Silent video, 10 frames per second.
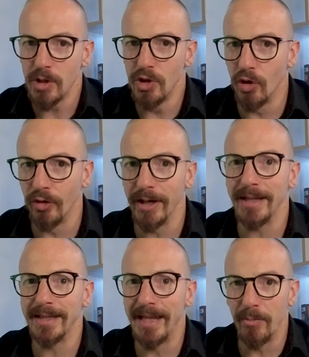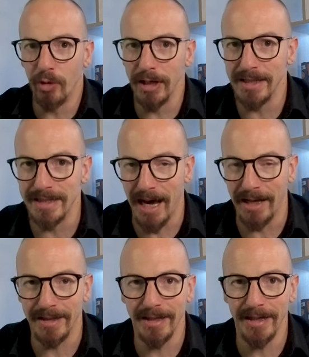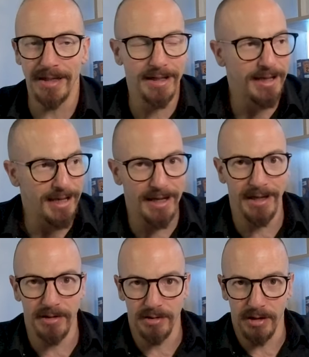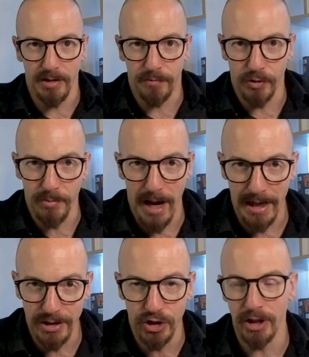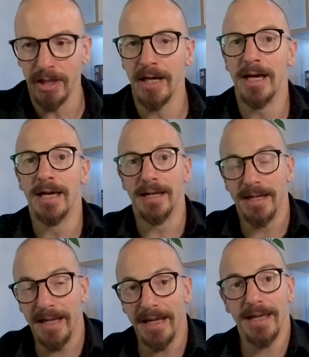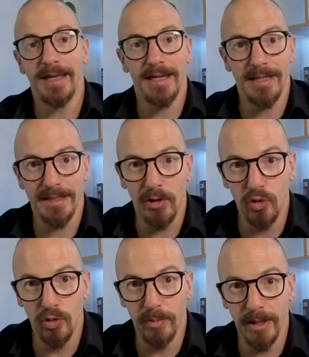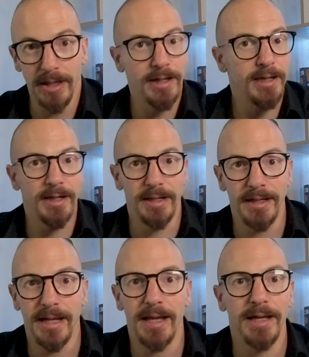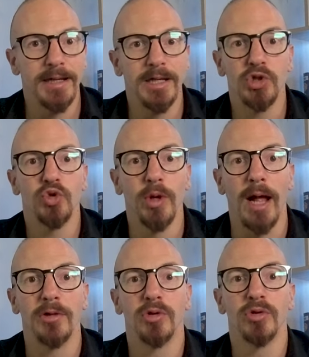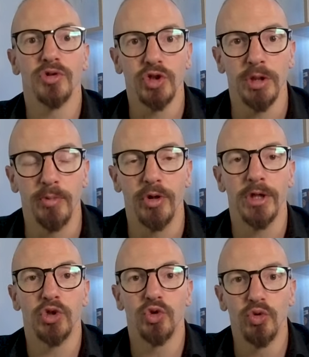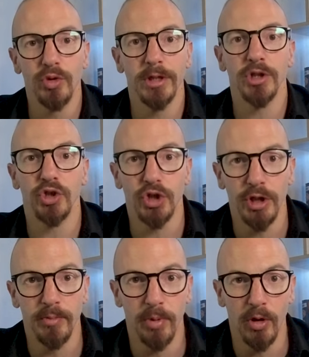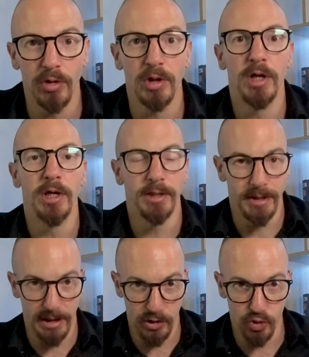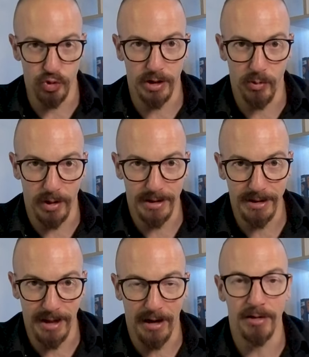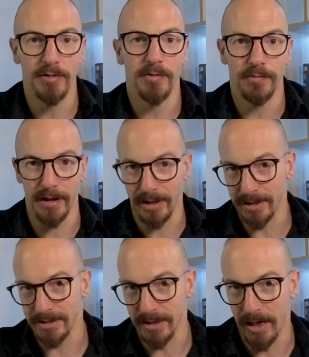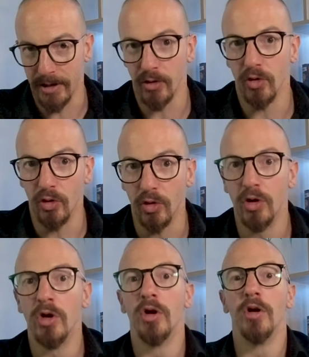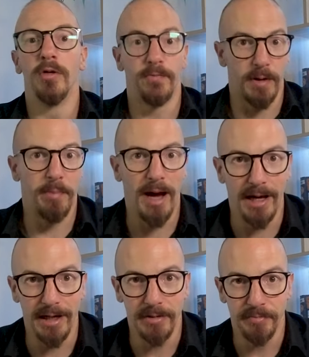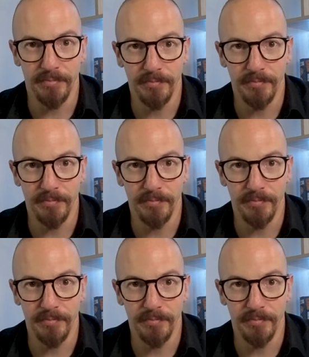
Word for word: non demonizzate né i formaggi, né i salumi, eh, né nessun altro cibo. Nessun cibo nelle giuste quantità fa ingrassare o fa male.